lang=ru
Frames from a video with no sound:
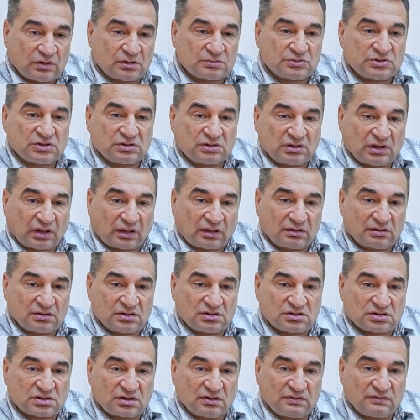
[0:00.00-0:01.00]
вообще
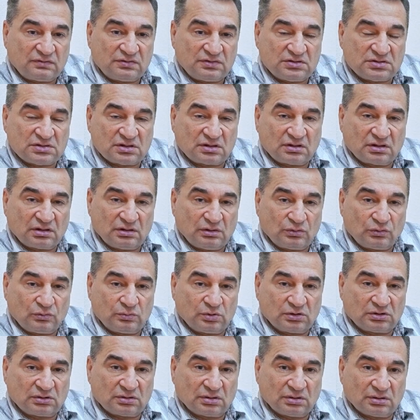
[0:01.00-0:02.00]
теоретическая физика
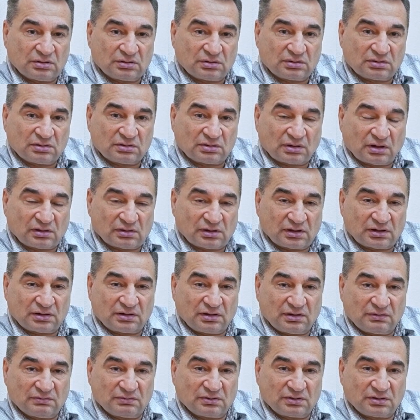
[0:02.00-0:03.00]
любит
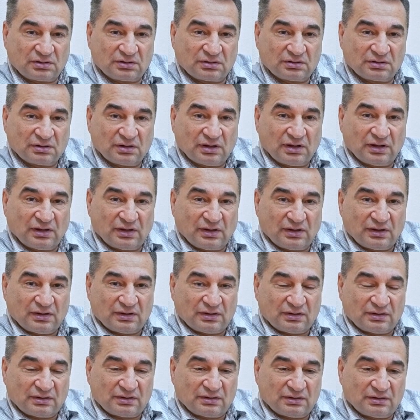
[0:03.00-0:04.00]
талантливых,
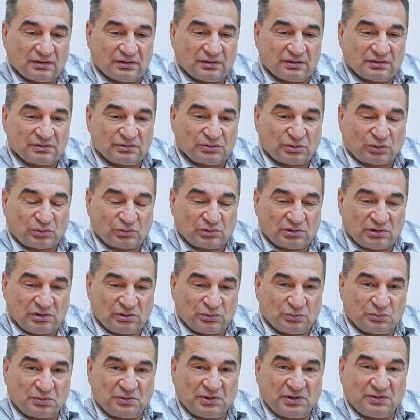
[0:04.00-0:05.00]
Э,
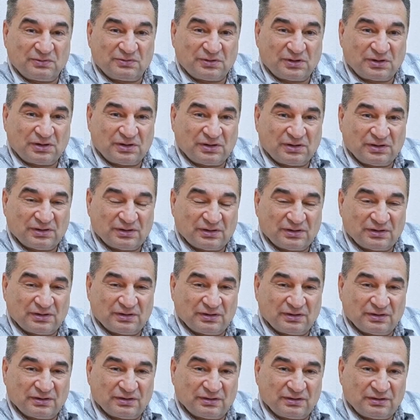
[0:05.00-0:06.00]
трудолюбивых,
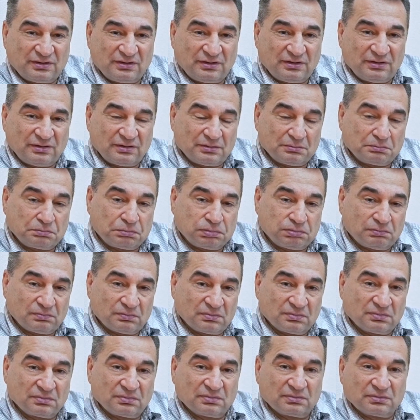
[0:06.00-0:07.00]
э, и,
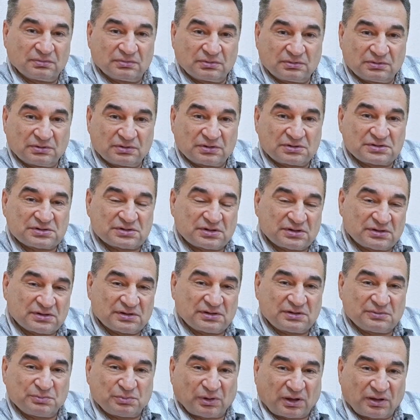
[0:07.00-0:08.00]
так
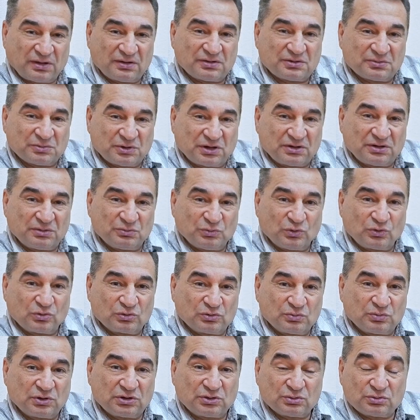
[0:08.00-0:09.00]
сказать, при этом они
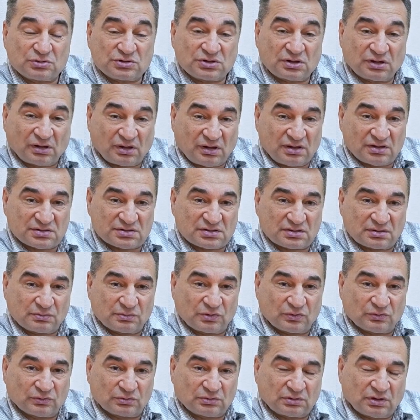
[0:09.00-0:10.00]
могут быть очень разными.
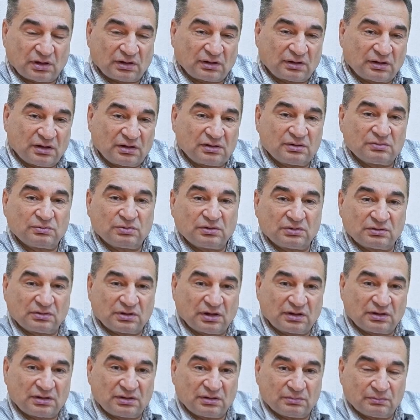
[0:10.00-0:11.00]
Вот Аркадий был
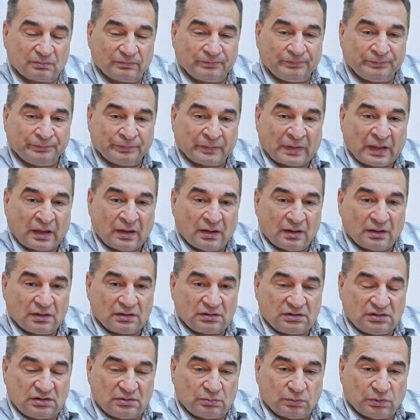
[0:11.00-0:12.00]
таким
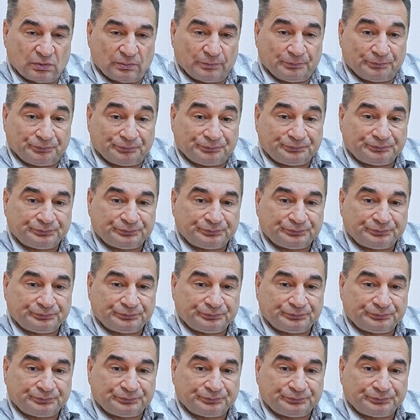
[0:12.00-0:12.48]
типом.